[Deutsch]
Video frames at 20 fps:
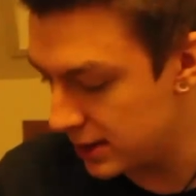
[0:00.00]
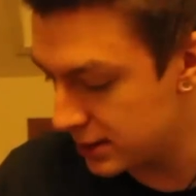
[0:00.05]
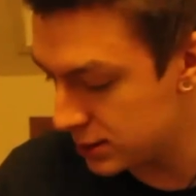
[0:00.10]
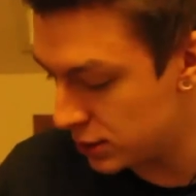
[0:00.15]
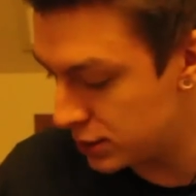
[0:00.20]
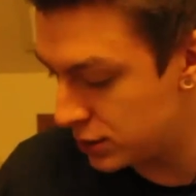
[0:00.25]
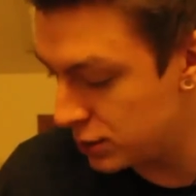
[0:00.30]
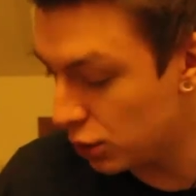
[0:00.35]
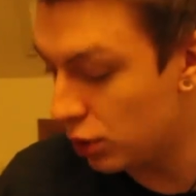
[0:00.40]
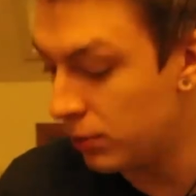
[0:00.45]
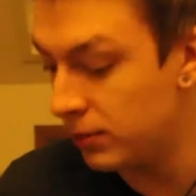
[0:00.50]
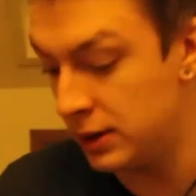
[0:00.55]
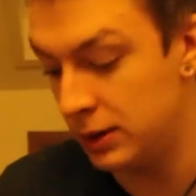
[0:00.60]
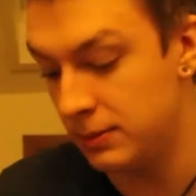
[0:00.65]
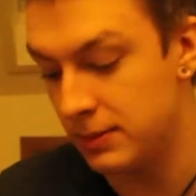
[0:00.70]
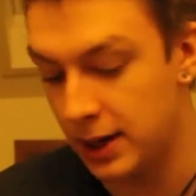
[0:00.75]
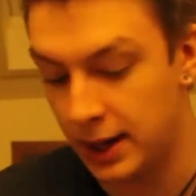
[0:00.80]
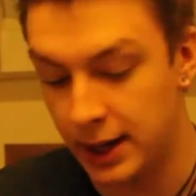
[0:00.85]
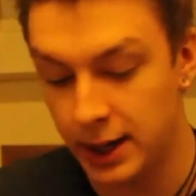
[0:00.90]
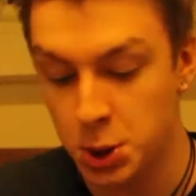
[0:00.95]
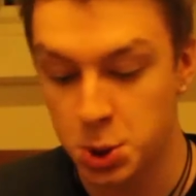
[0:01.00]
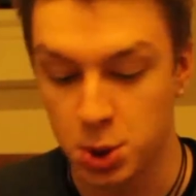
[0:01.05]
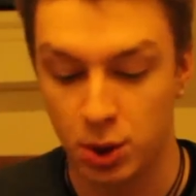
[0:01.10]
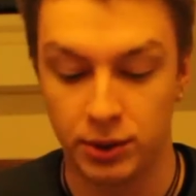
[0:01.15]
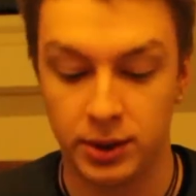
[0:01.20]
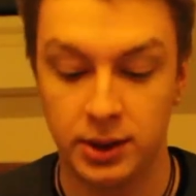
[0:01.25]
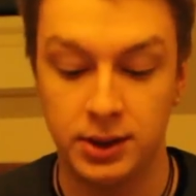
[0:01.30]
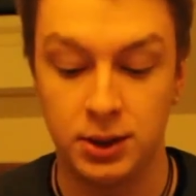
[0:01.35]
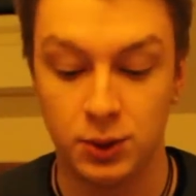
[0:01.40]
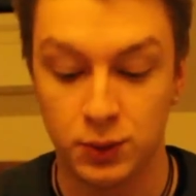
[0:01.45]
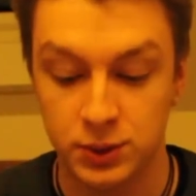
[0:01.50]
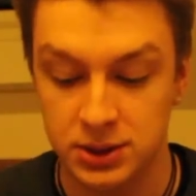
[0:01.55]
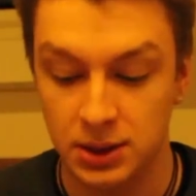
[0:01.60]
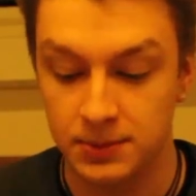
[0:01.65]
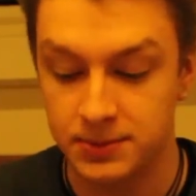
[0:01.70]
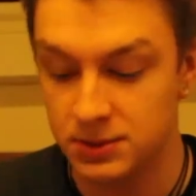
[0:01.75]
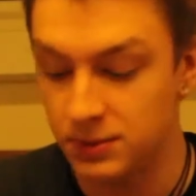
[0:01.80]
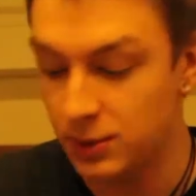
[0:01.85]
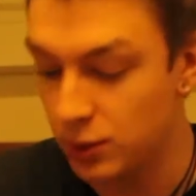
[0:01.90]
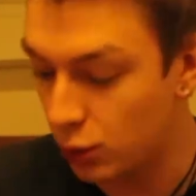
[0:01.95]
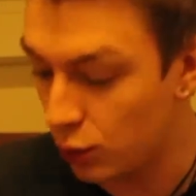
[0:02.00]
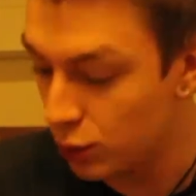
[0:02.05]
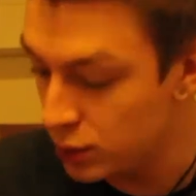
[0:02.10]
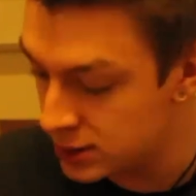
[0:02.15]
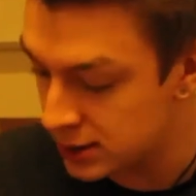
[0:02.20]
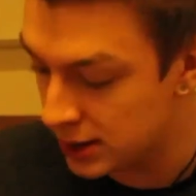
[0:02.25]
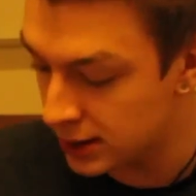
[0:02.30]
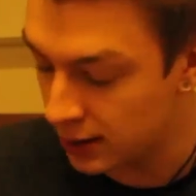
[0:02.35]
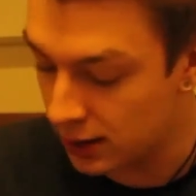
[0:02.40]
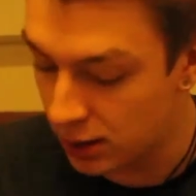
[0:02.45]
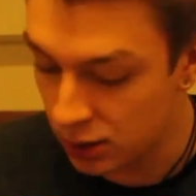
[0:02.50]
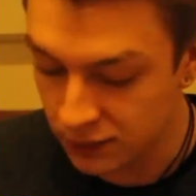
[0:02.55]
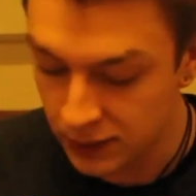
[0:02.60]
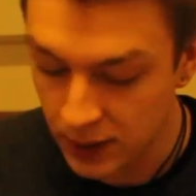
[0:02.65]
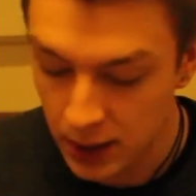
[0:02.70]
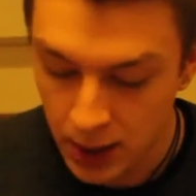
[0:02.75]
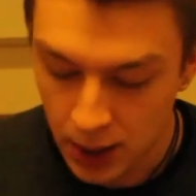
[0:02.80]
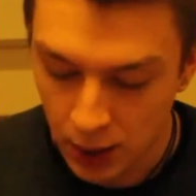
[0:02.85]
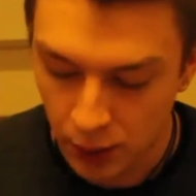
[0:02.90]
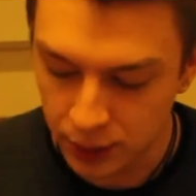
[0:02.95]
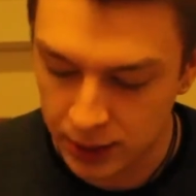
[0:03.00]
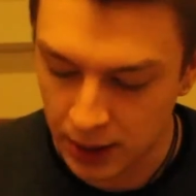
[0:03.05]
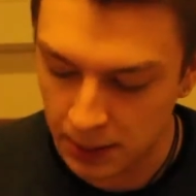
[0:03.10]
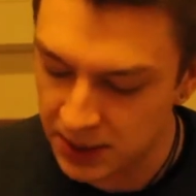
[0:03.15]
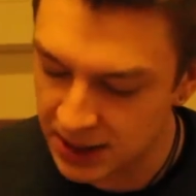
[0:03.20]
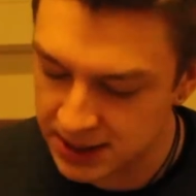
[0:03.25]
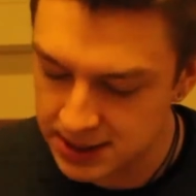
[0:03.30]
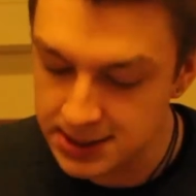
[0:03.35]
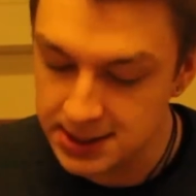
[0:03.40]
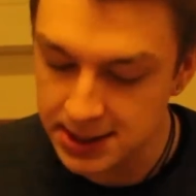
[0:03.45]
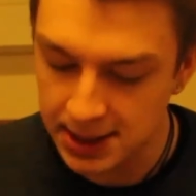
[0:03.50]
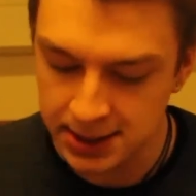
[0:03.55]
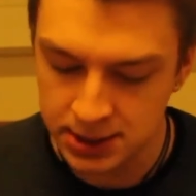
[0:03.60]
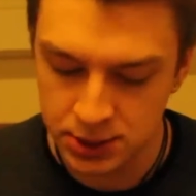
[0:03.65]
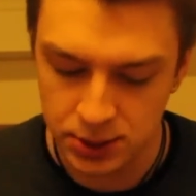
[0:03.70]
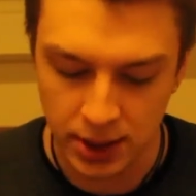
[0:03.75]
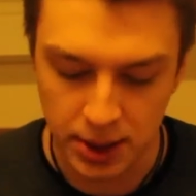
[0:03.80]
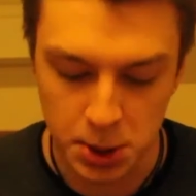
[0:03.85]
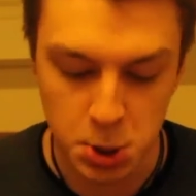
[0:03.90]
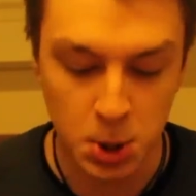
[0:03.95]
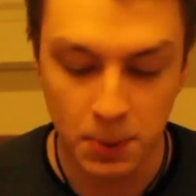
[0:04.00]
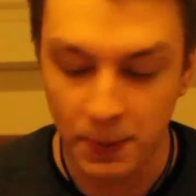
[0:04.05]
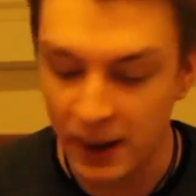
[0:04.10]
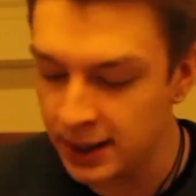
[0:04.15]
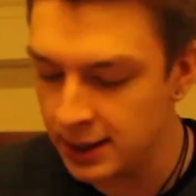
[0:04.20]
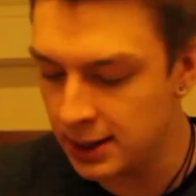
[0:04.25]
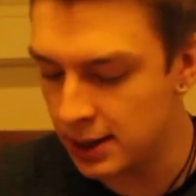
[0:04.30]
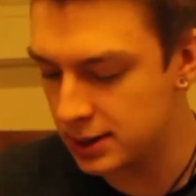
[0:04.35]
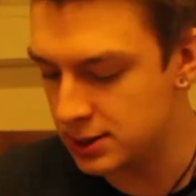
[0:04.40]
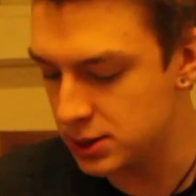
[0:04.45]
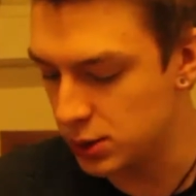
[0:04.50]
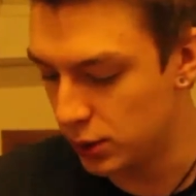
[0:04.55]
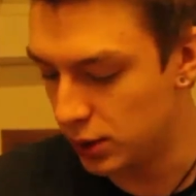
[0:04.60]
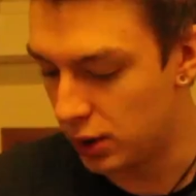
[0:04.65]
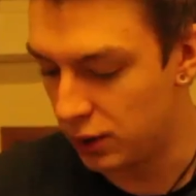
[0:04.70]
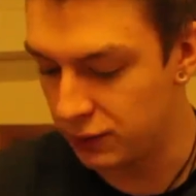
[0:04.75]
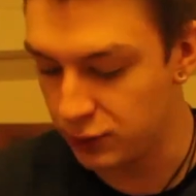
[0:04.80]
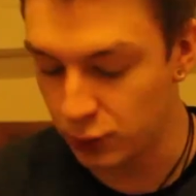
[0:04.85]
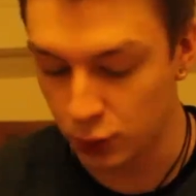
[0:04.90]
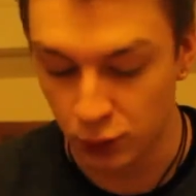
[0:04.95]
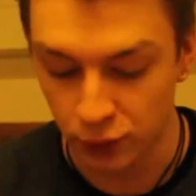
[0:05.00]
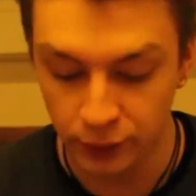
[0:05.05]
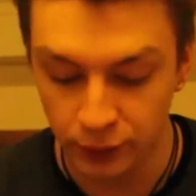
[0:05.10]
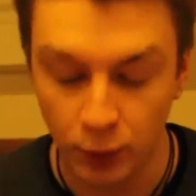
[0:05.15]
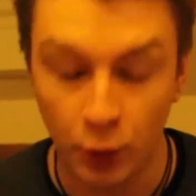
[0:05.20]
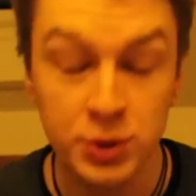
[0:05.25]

Da solltet ihr unbedingt mal reinschauen, denn die Jungs haben es immer noch ultra drauf und haben letztens erst zu einer Spendenaktion aufgerufen.